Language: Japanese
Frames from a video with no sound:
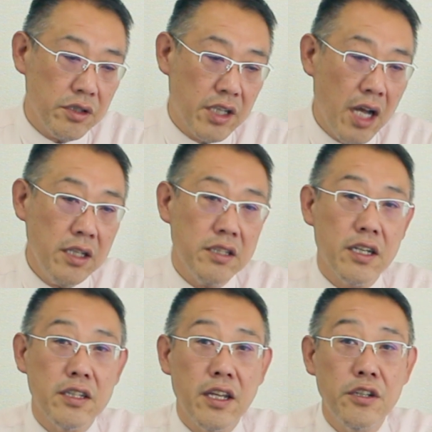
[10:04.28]
として管理さ
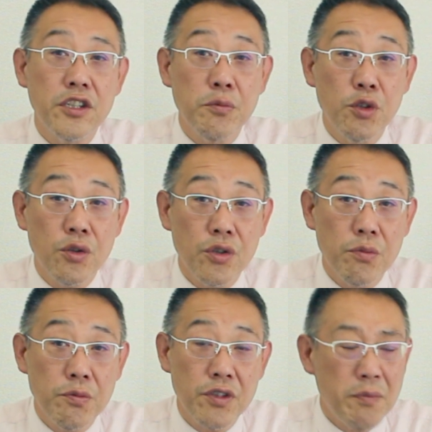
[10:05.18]
れている生き物という
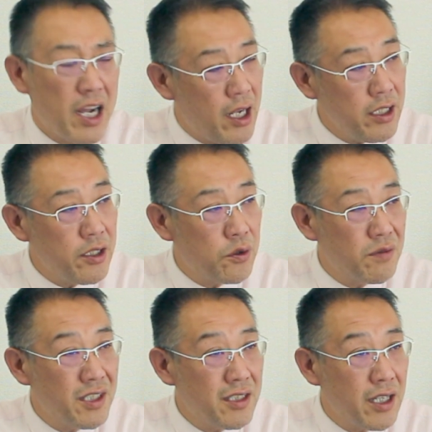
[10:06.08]
部分、まあ、管理って言
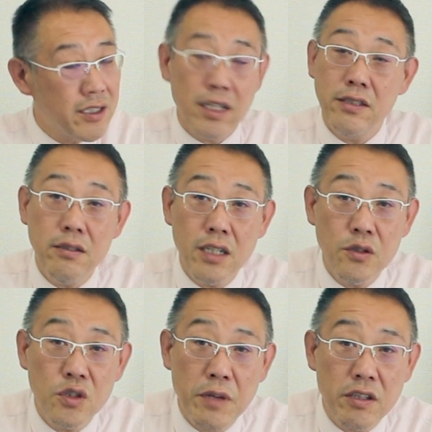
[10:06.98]
葉自体が適切か
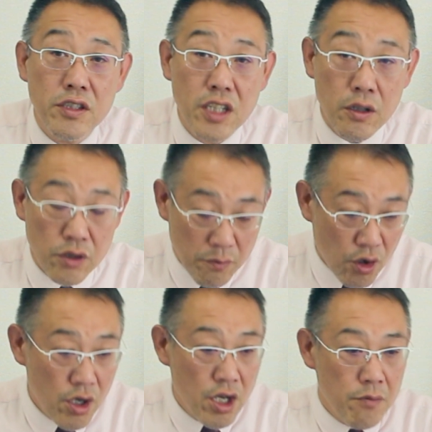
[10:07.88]
ちょっと別にしたいとして
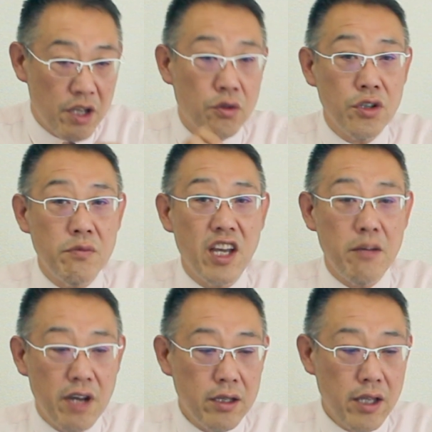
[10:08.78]
も、まあ、そういう意味合
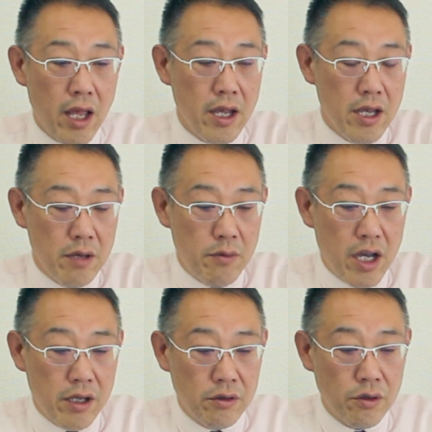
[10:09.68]
いもあって、ま
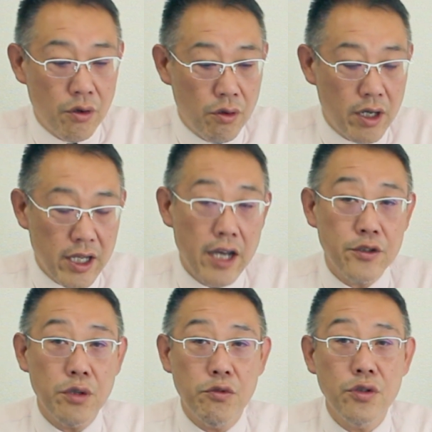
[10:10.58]
あ、犬の方は大
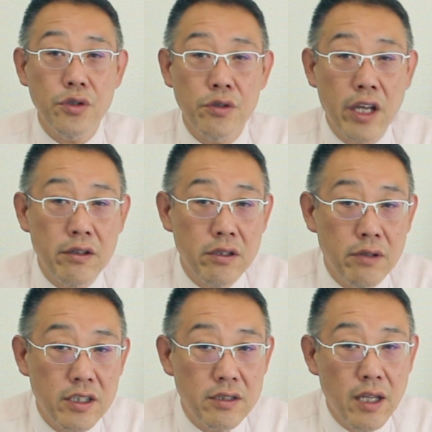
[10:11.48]
丈夫という件数
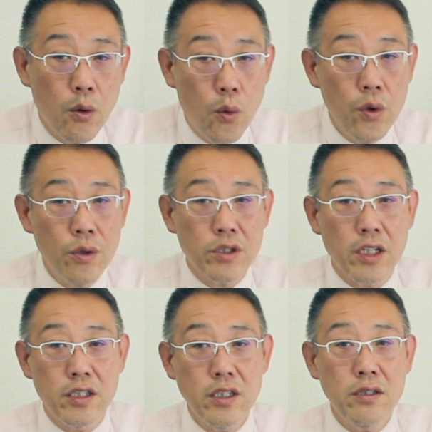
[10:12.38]
は実際多いこと
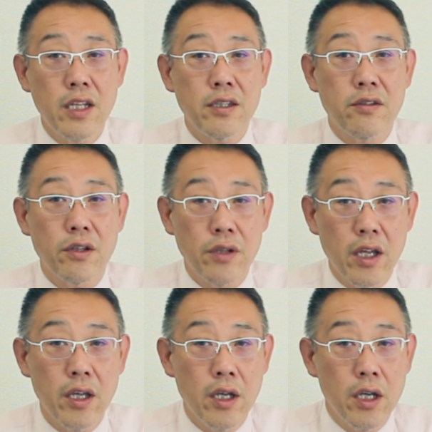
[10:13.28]
は事実なんですけど
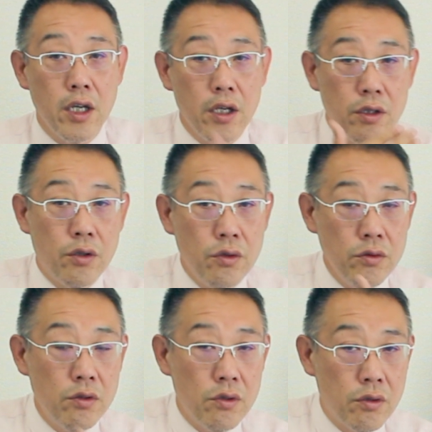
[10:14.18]
ね。ど
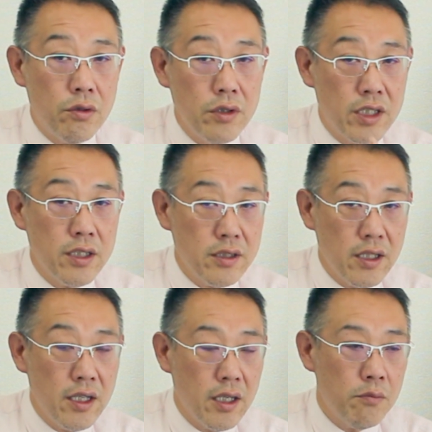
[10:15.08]
んどんこういう形
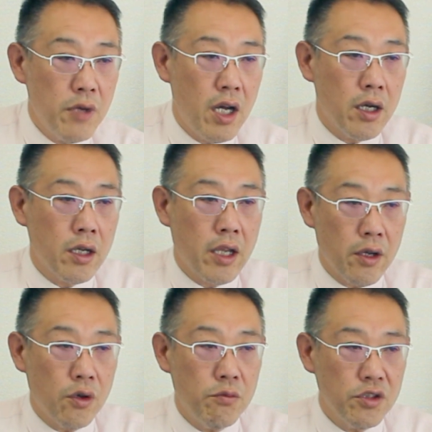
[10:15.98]
で、まあ、
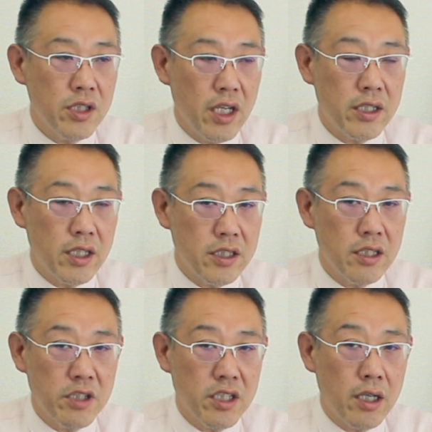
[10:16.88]
結婚もしない
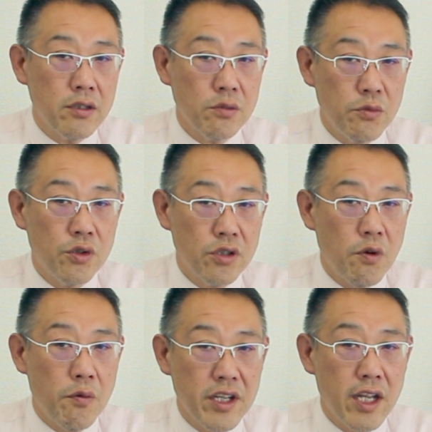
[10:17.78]
形、また家族も子
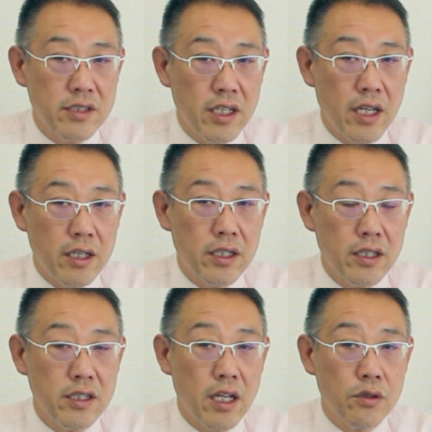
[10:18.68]
供もいらっしゃらないという
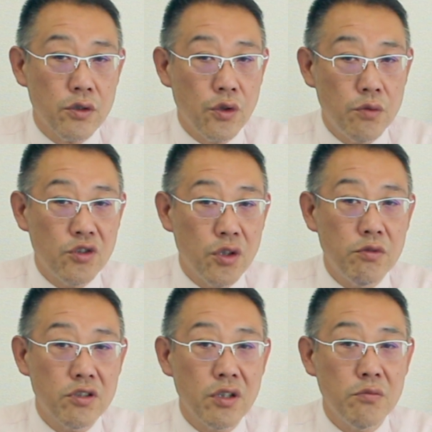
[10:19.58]
形であると、動
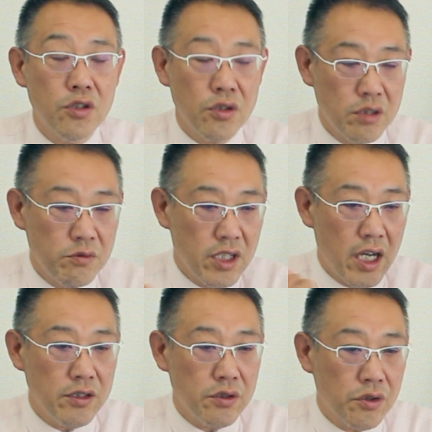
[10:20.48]
物というもの自分に
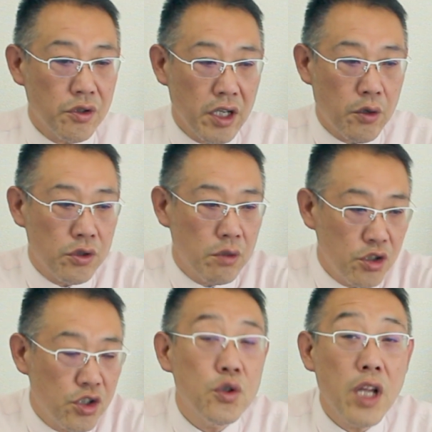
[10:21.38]
愛情を注いで子供
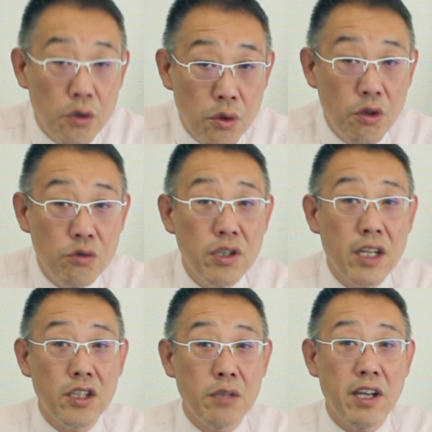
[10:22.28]
人だと思うぐら
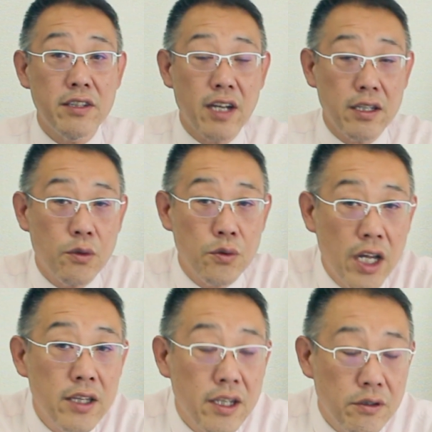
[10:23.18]
いのイメージ感にこう
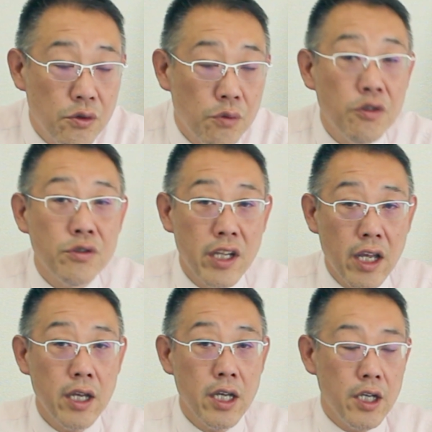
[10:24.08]
なってくると思うんで
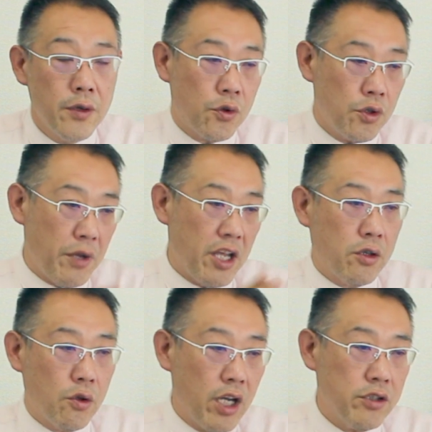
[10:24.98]
ね、この
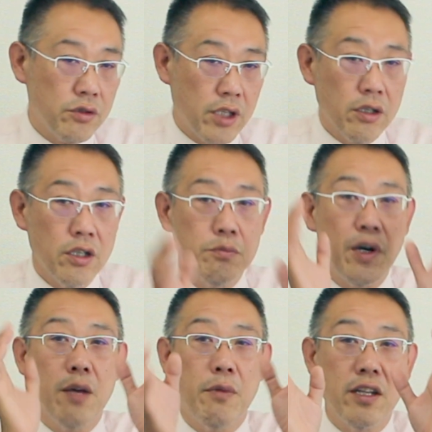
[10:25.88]
ペット化住宅
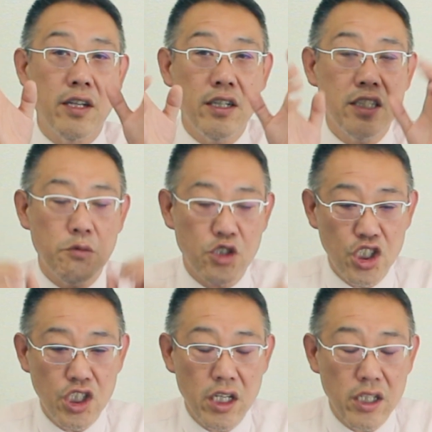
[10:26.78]
売買に関しても
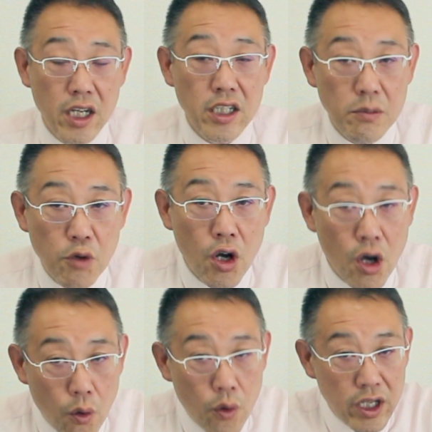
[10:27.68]
賃貸に関しても
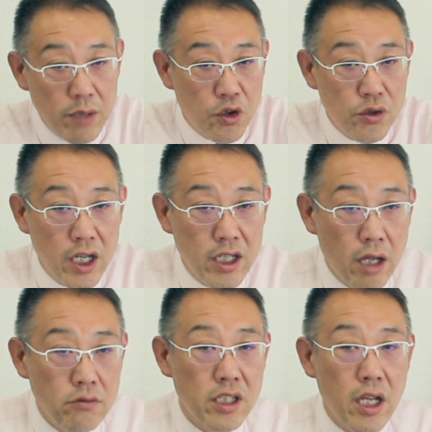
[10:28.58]
大きい問題に
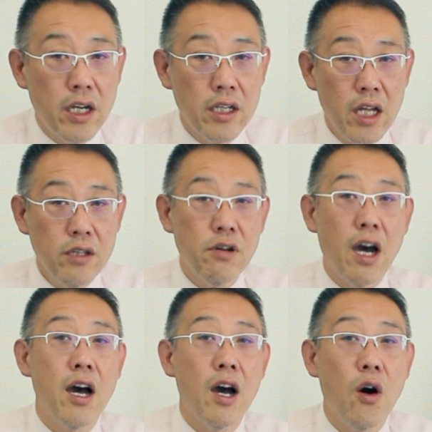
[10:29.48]
なるんじゃないかなと
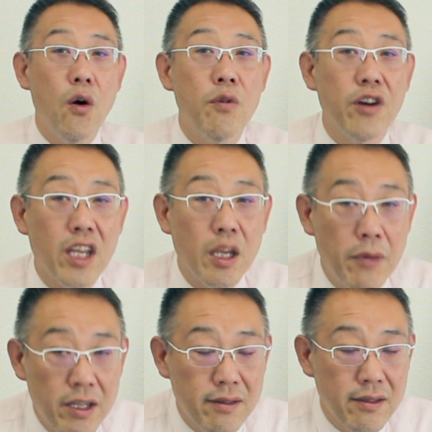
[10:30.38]
は思い
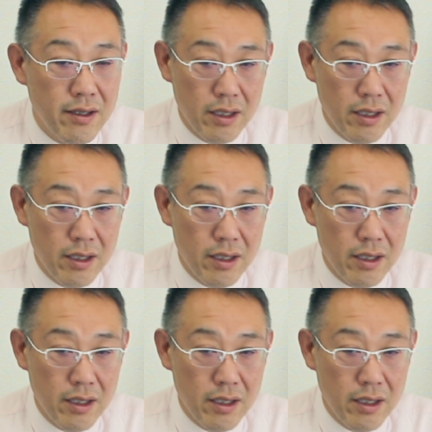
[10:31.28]
ます。